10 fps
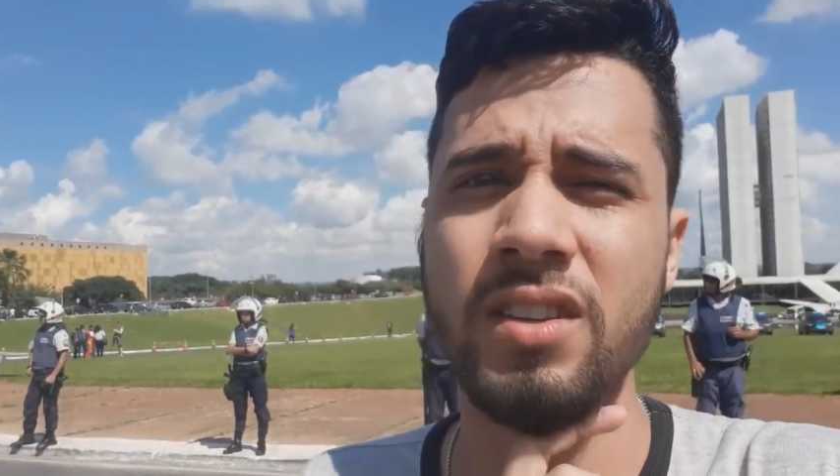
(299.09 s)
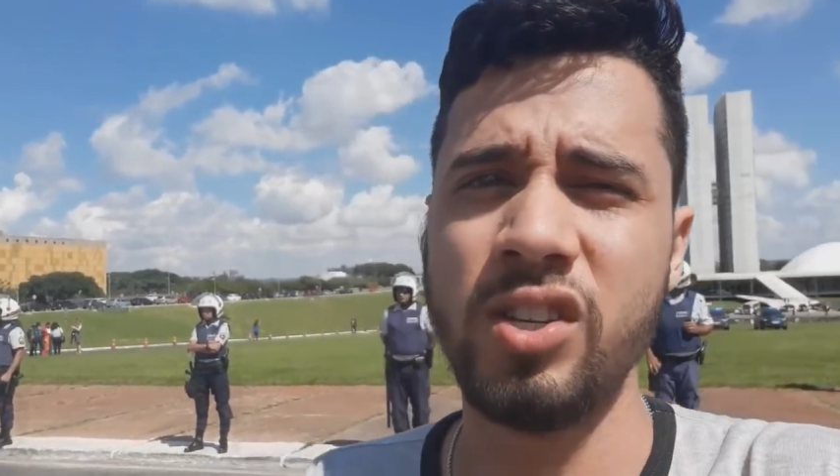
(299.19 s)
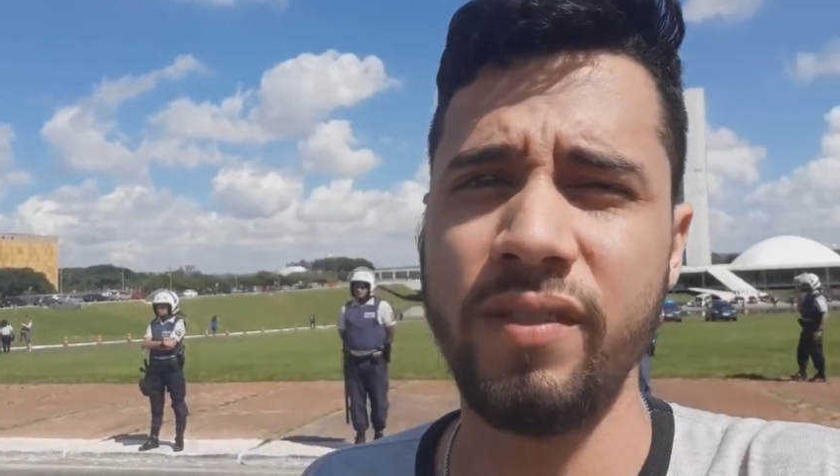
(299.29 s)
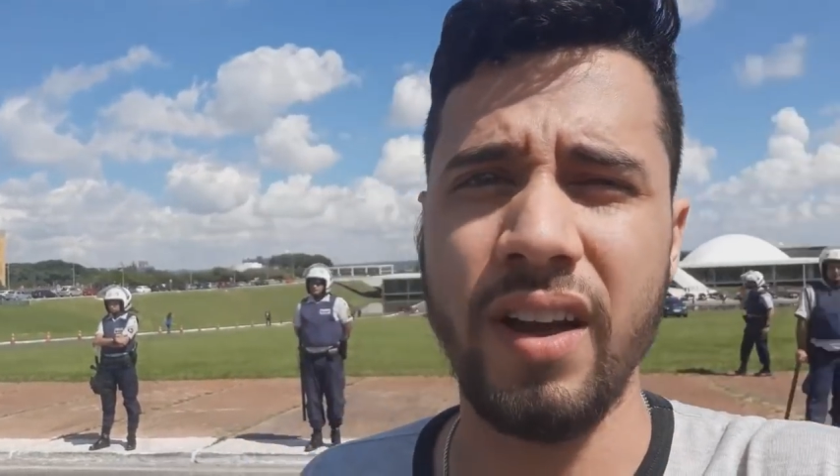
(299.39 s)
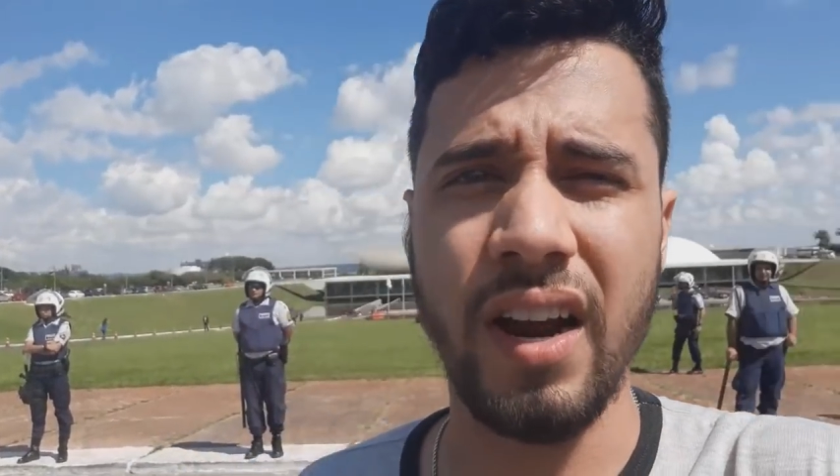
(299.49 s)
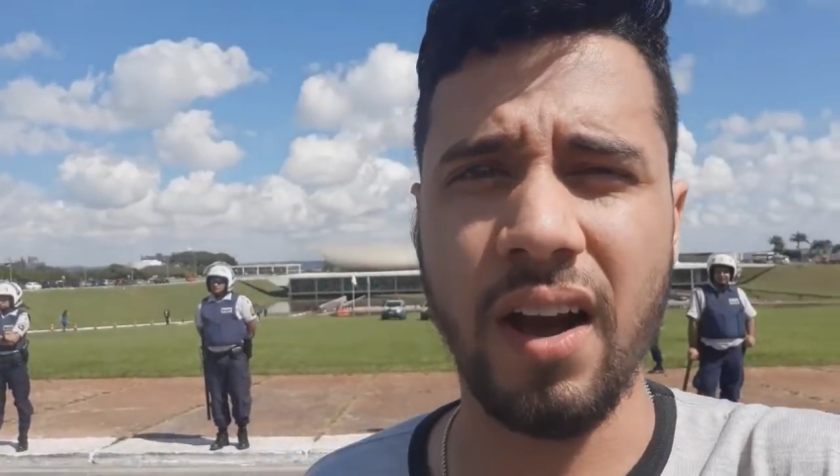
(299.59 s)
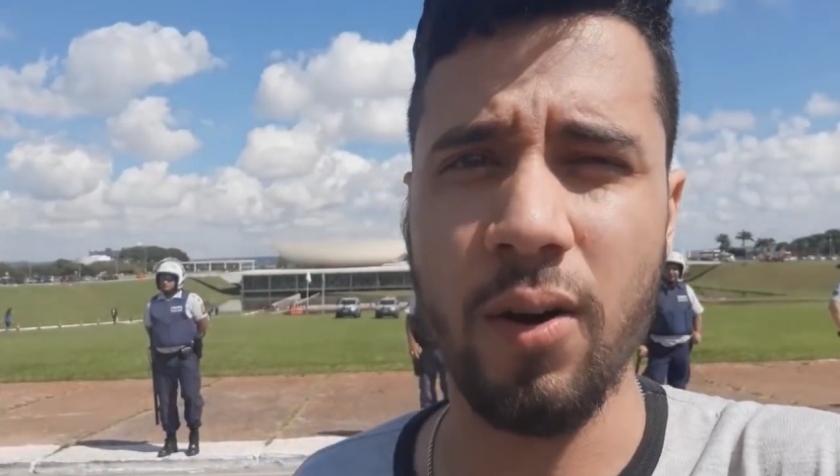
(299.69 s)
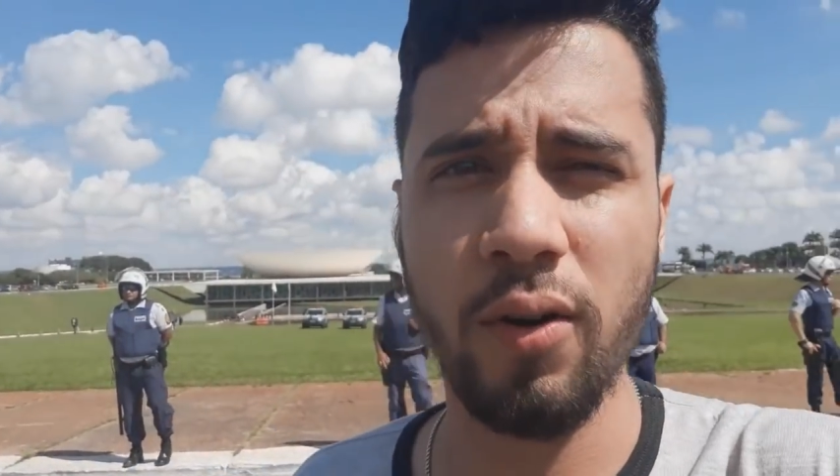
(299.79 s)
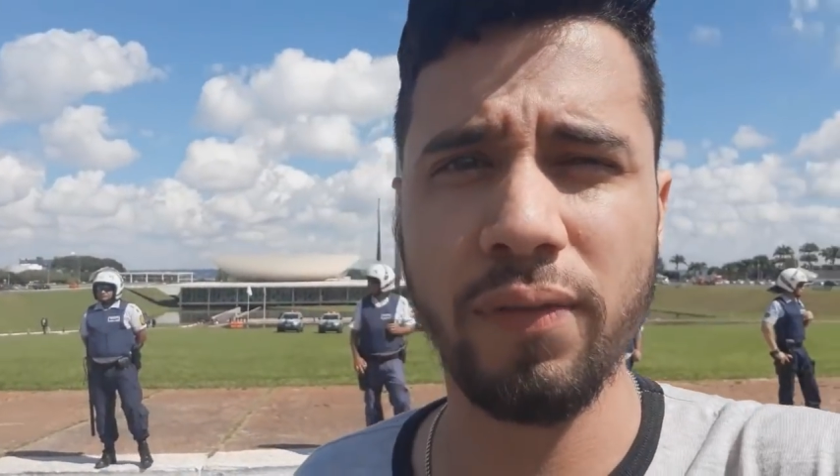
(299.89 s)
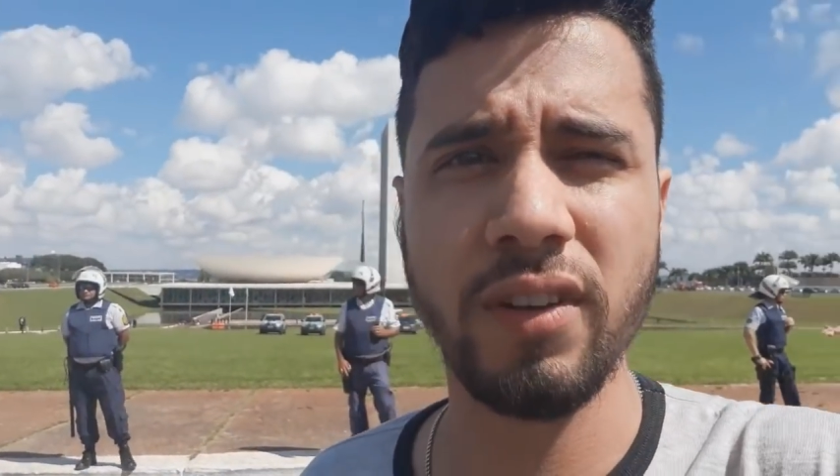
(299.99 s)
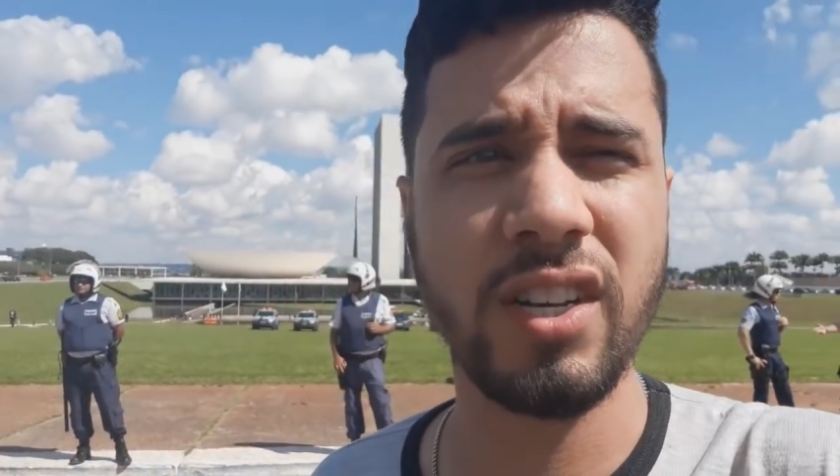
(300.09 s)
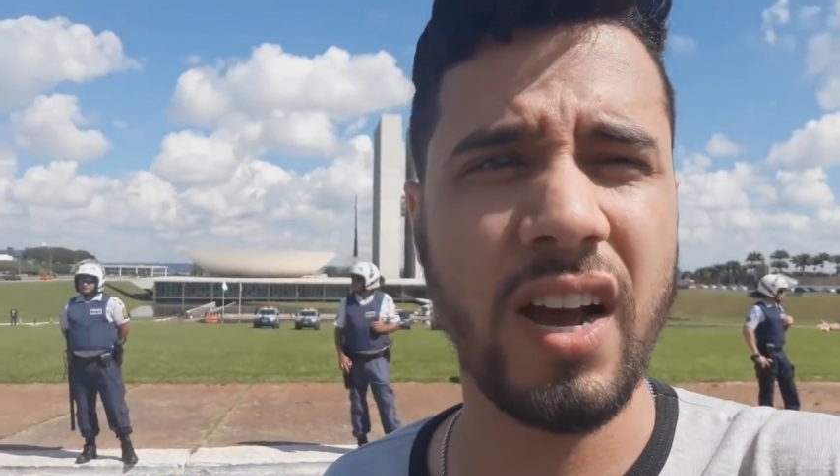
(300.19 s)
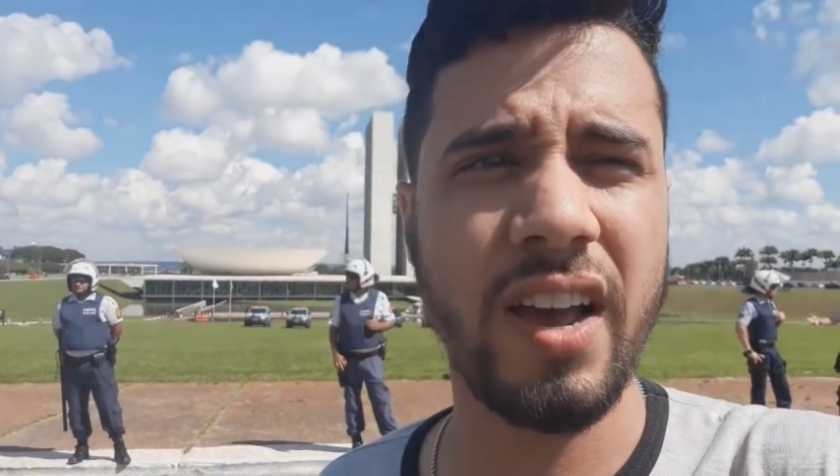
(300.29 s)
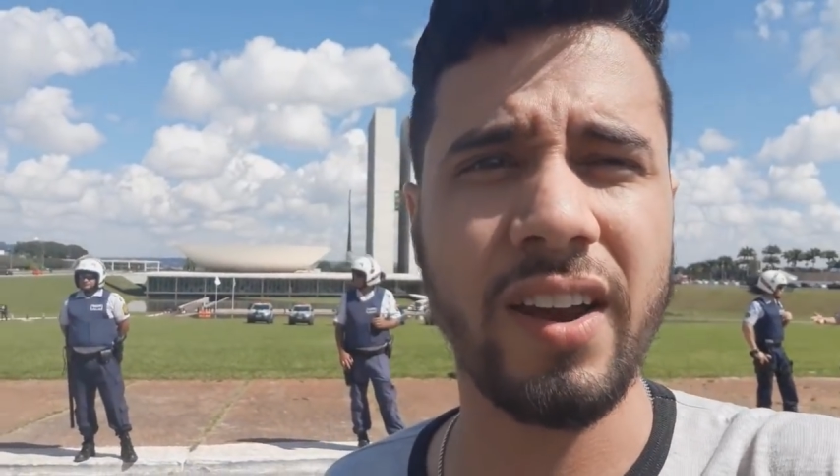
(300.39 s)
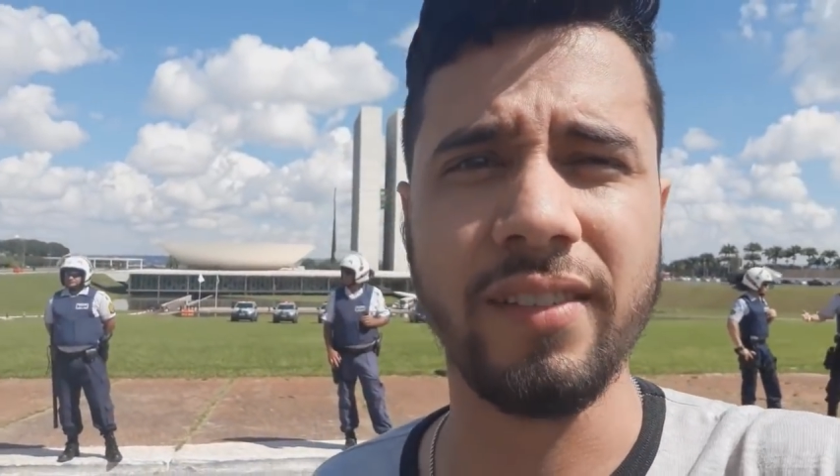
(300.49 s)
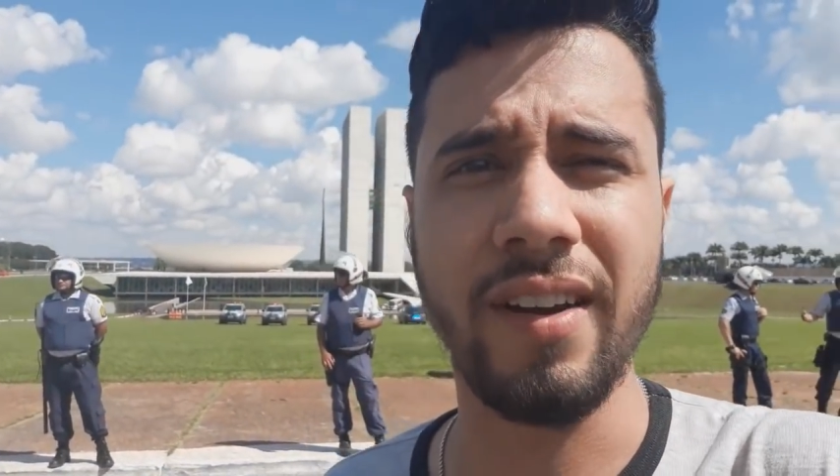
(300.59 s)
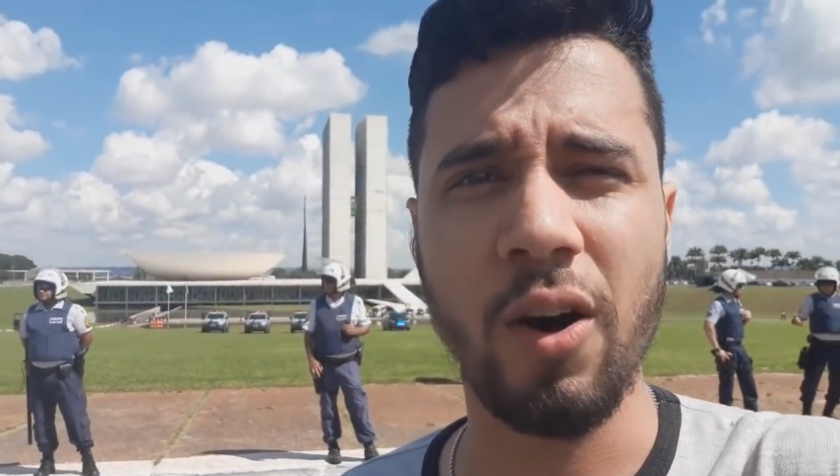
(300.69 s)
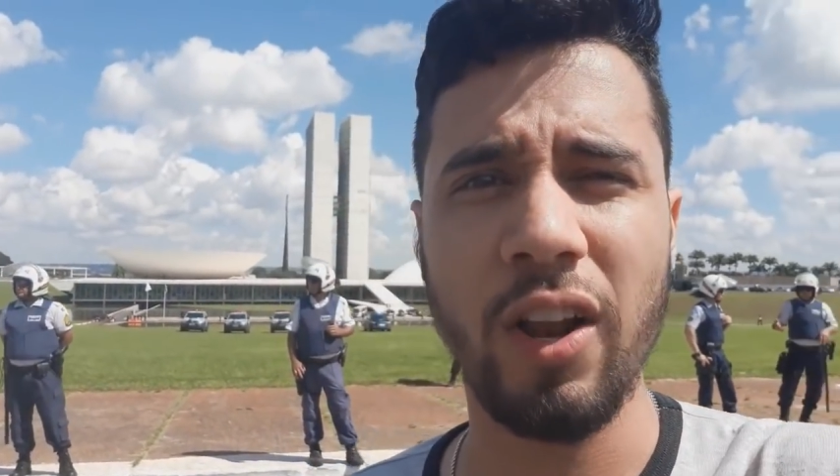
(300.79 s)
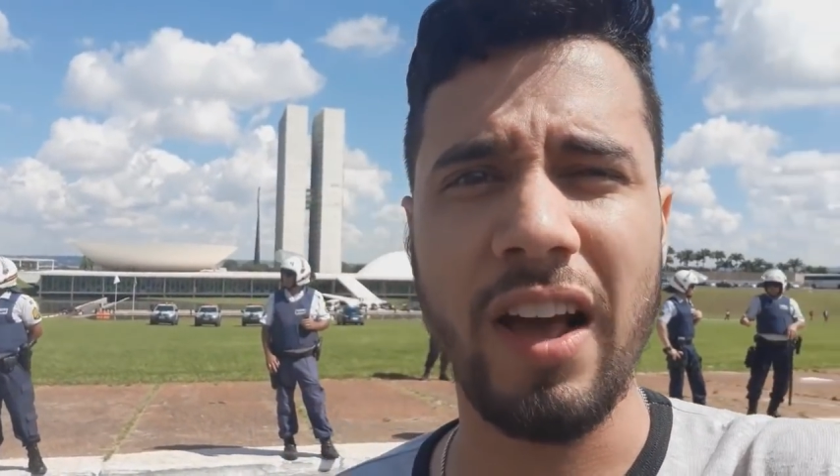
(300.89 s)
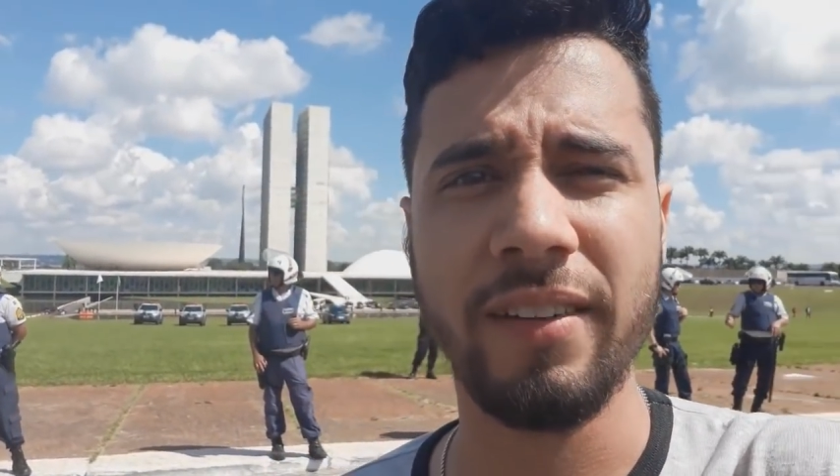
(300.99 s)
Se tiver caô, fi, já era, vai
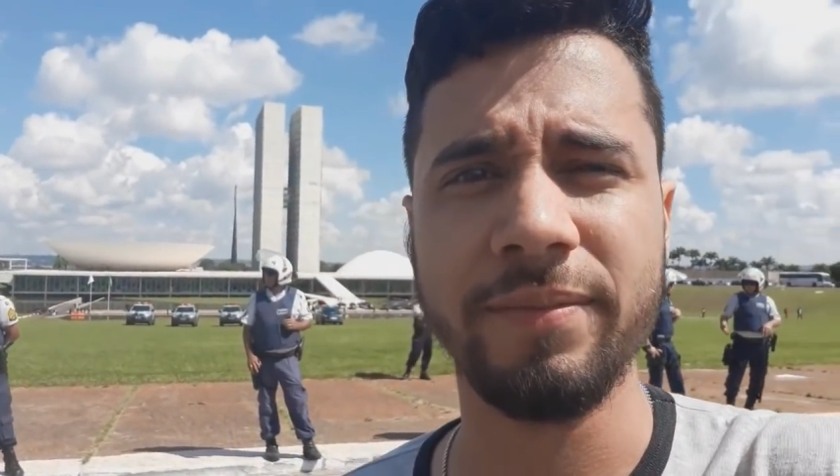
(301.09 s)
rolar.